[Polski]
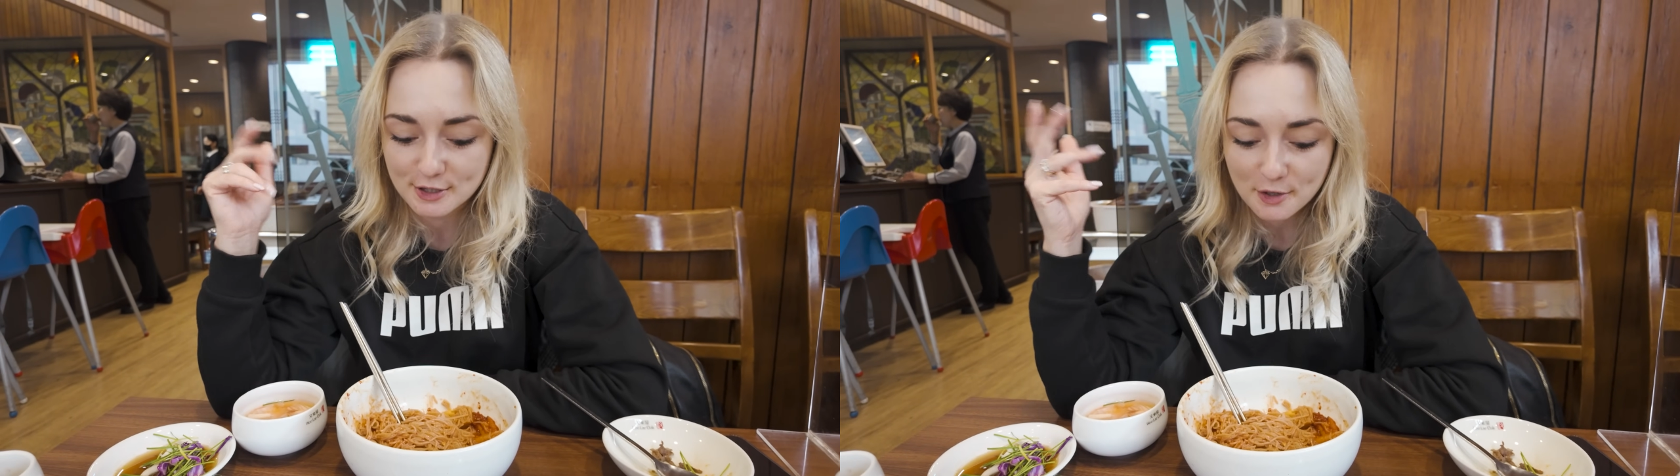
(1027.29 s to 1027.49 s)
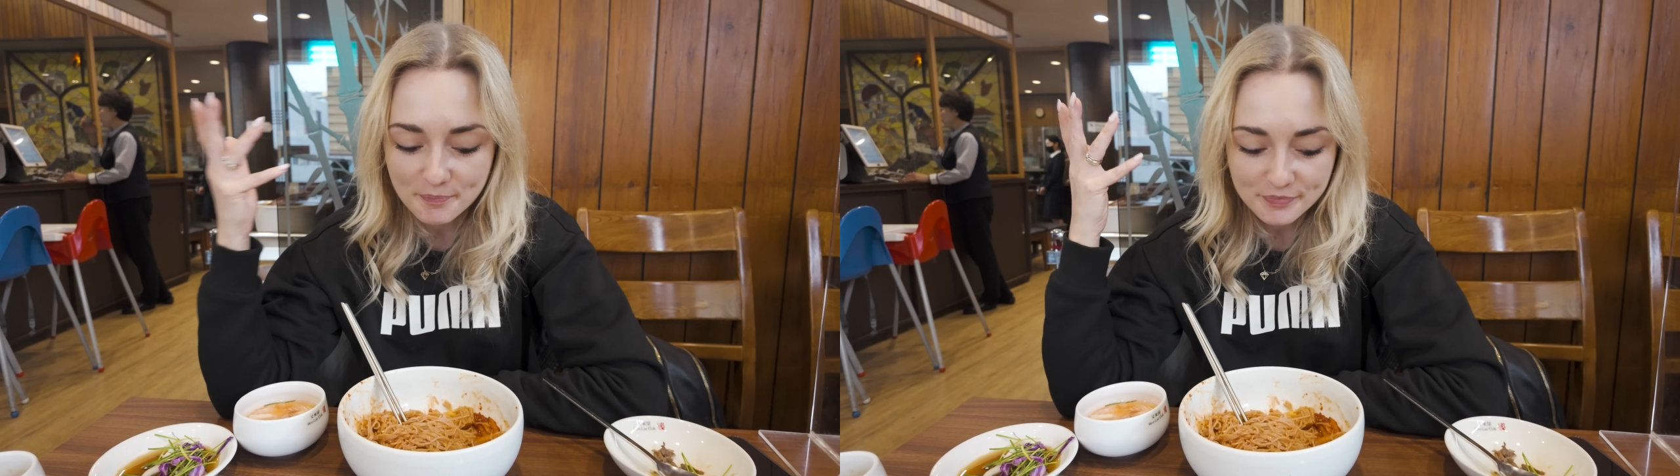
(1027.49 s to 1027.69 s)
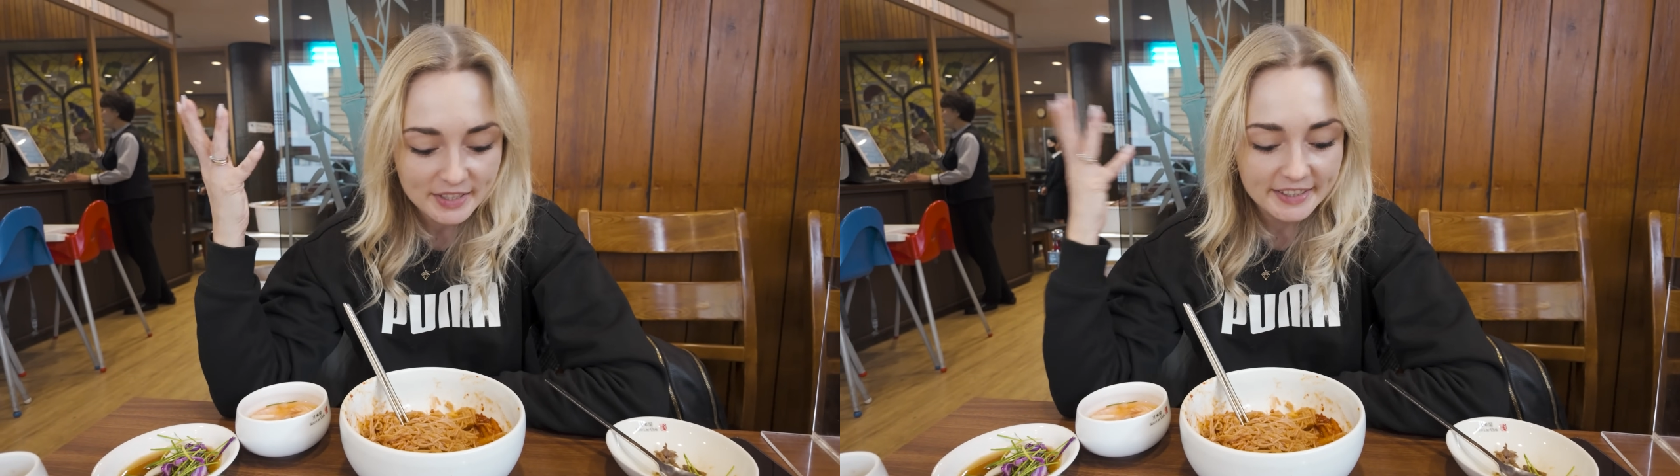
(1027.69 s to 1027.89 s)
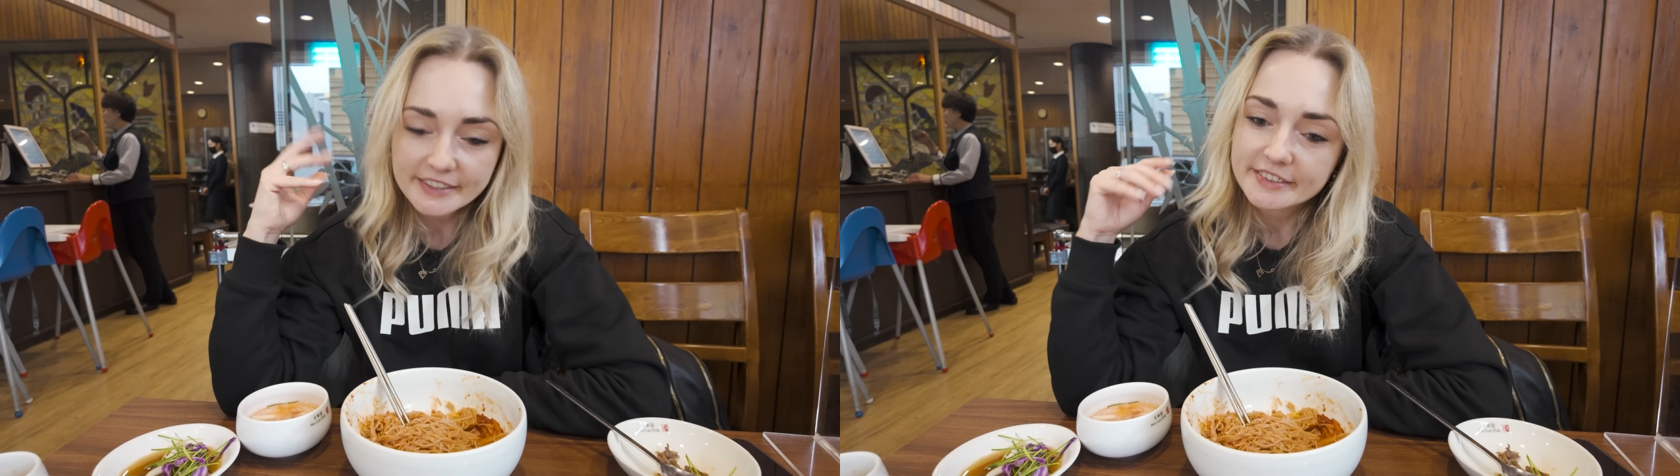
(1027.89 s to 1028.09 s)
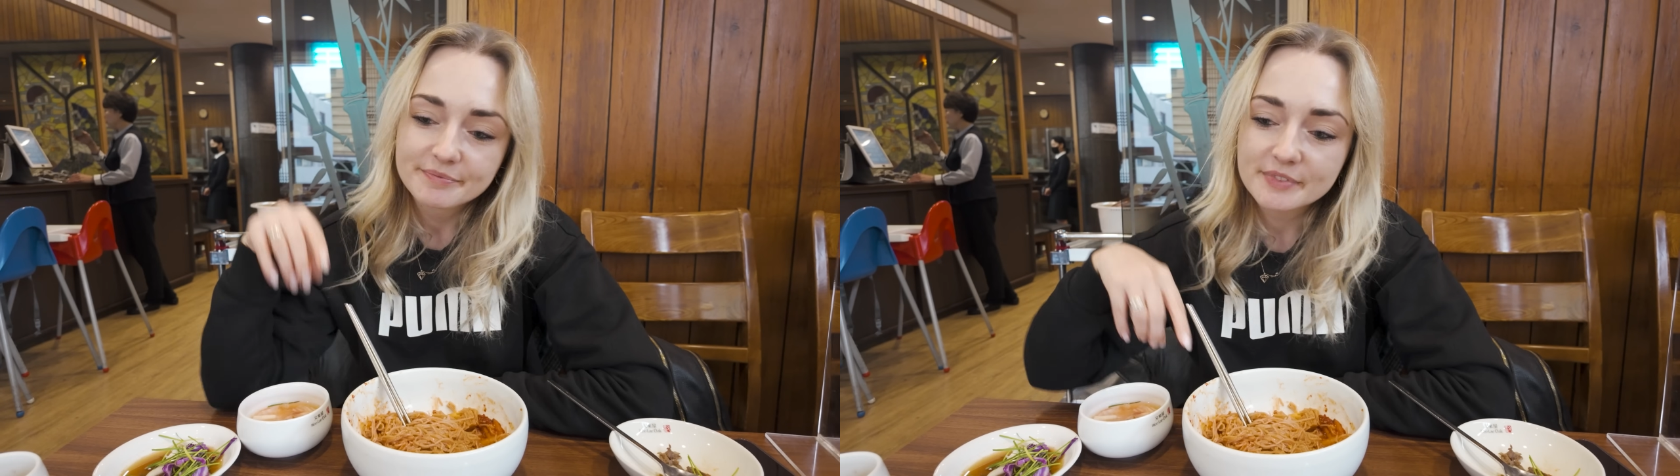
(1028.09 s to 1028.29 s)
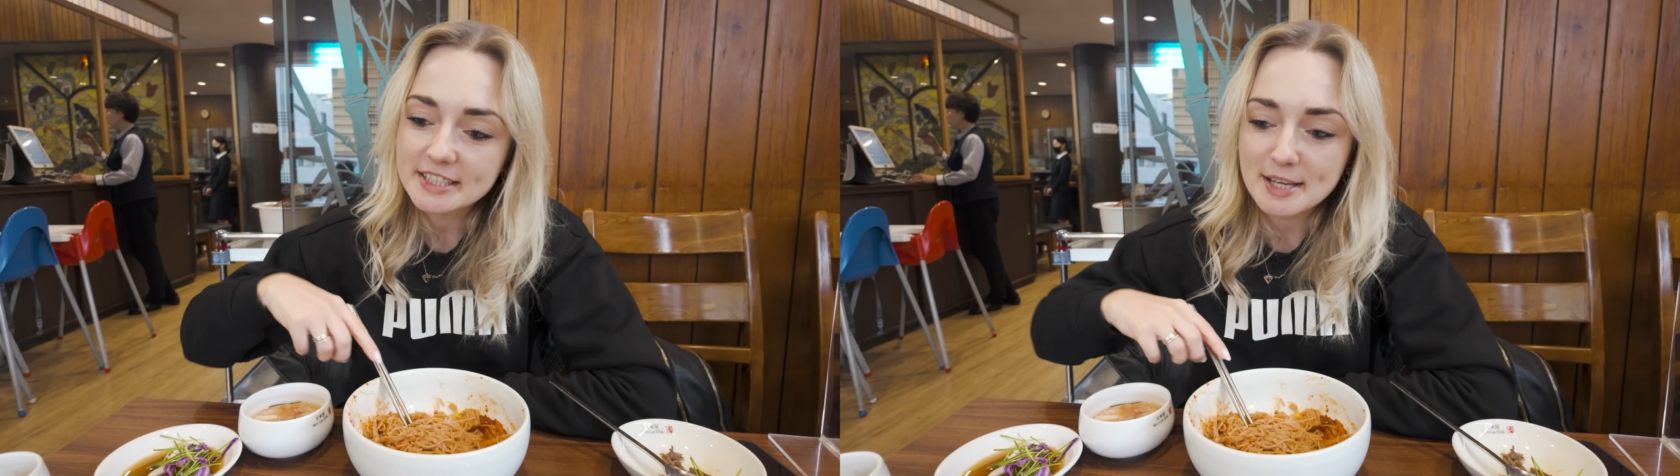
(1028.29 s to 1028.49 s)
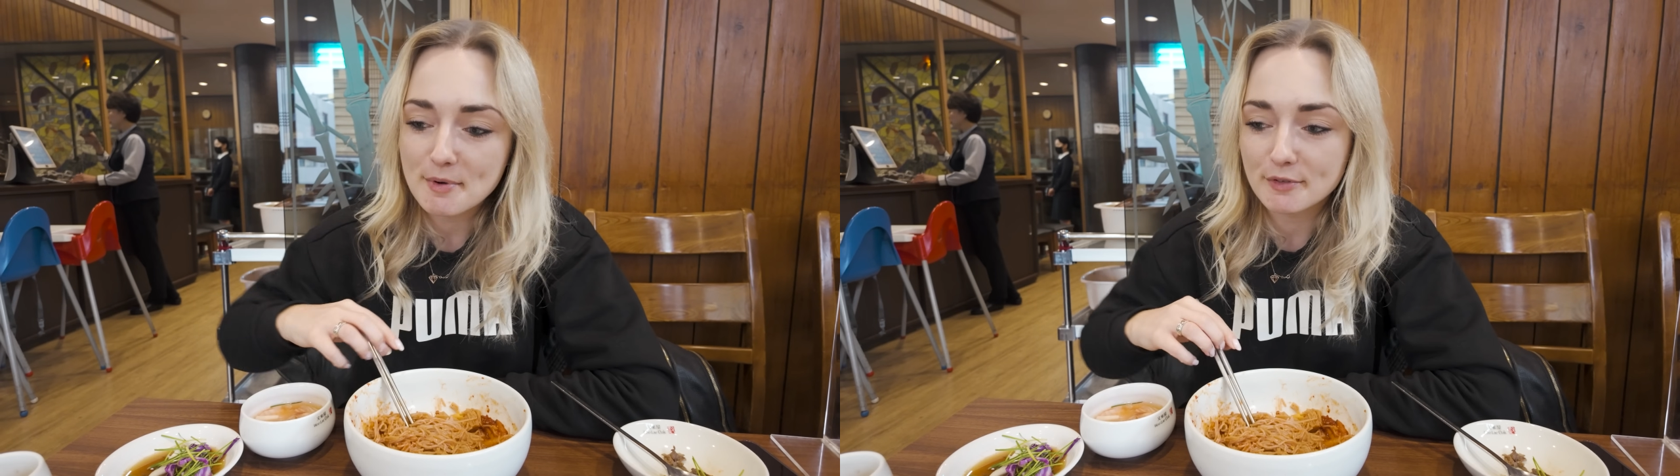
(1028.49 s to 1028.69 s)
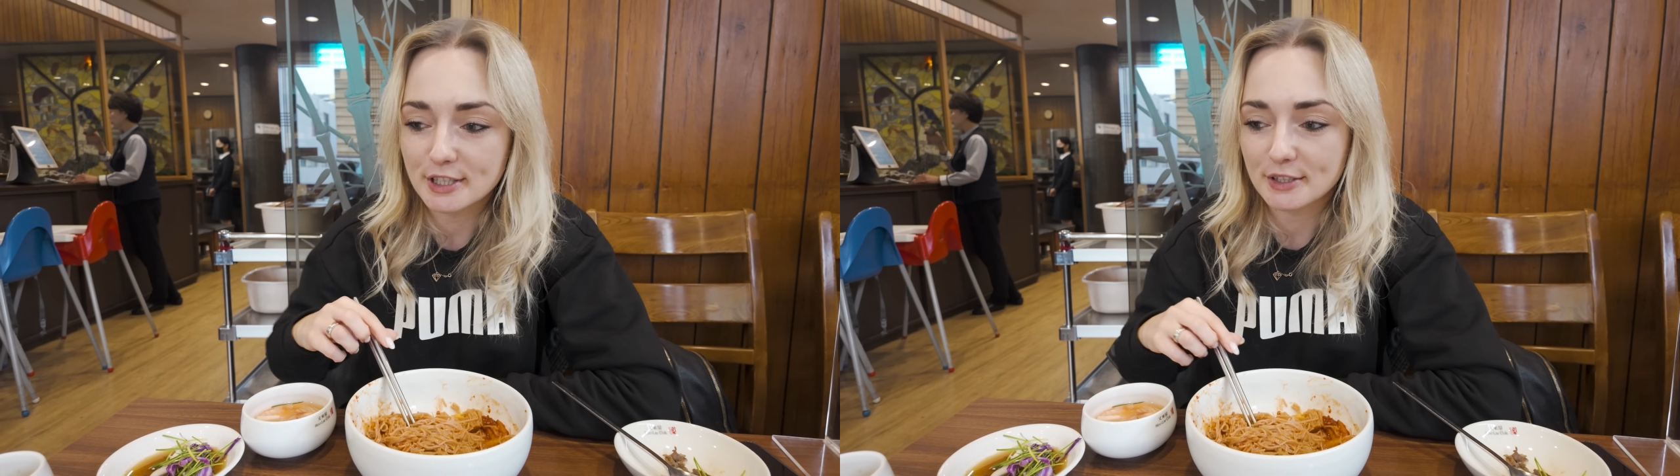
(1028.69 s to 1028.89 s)
No,
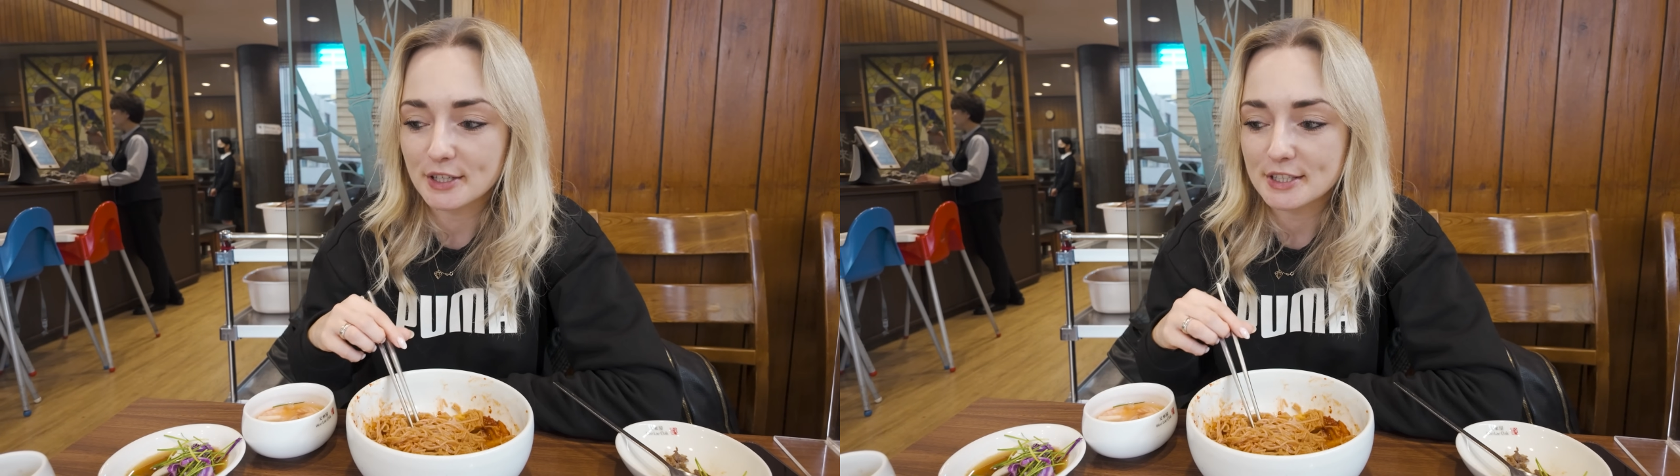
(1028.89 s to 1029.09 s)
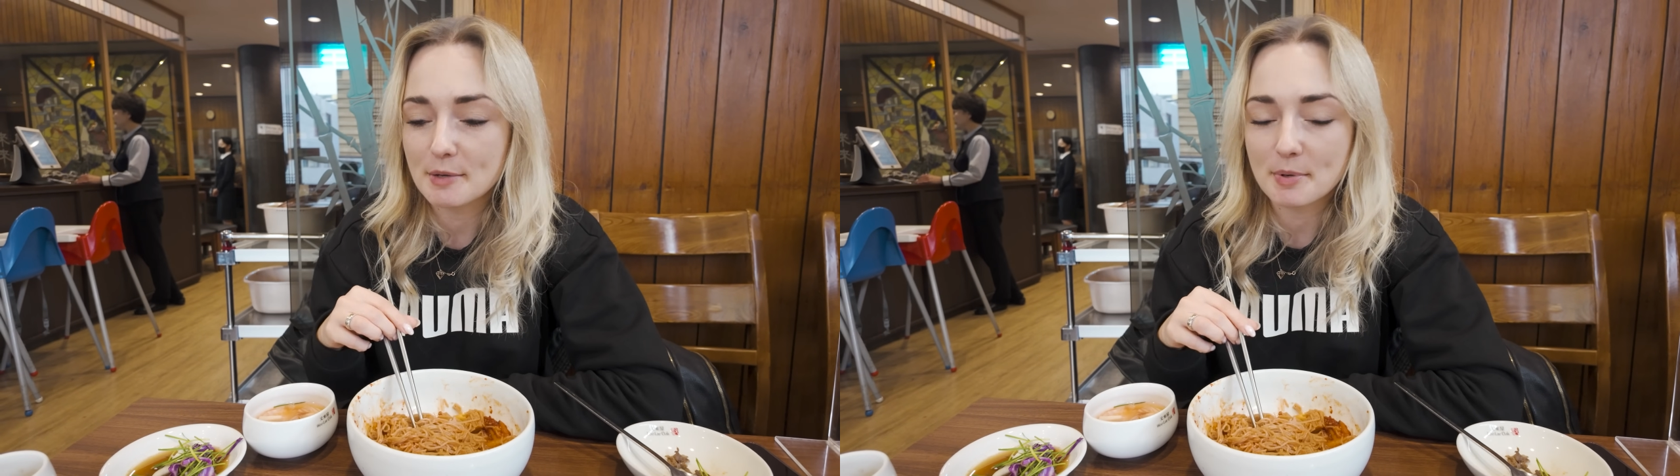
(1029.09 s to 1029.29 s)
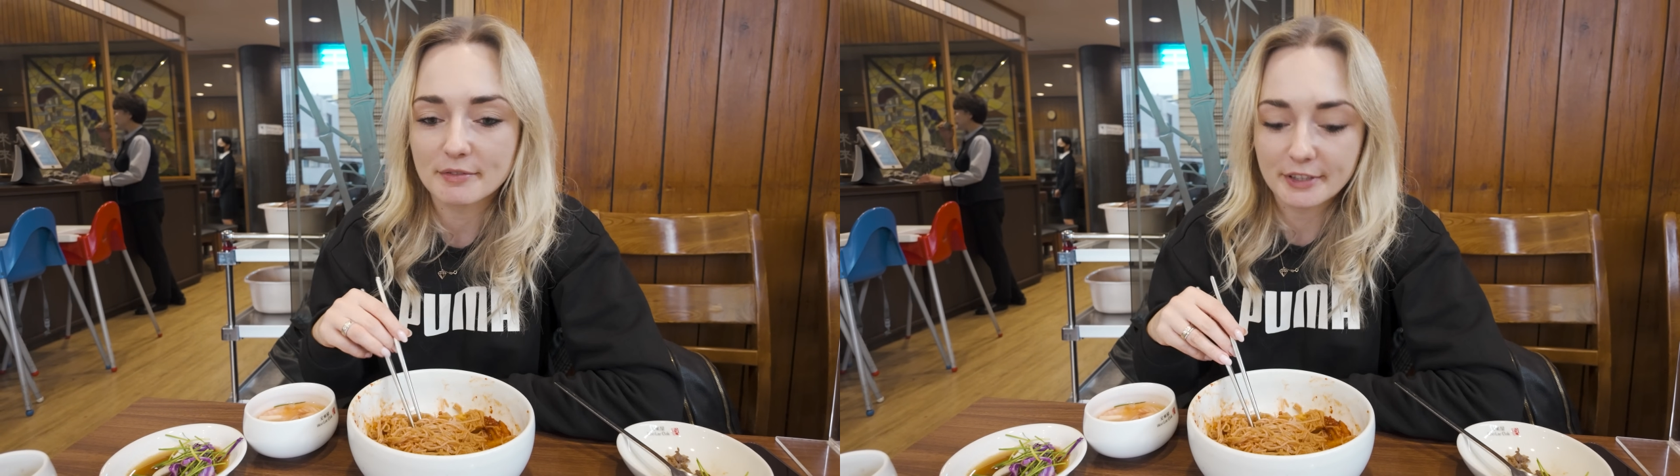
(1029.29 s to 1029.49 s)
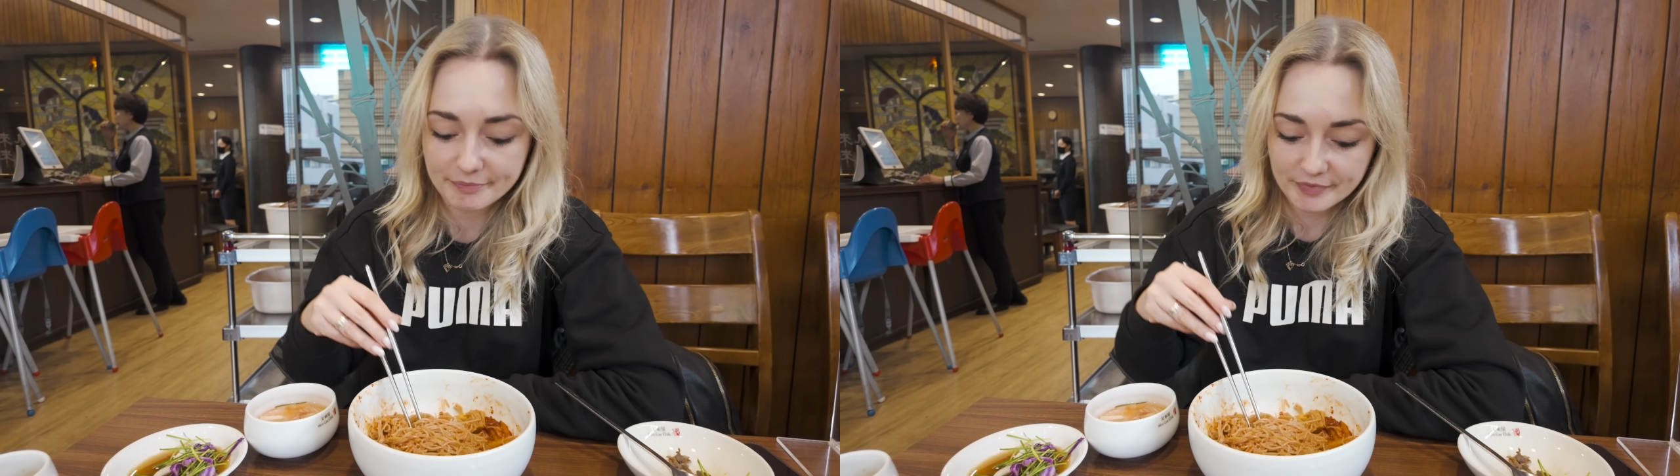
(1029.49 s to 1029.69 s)
niesamowite to jest, naprawdę.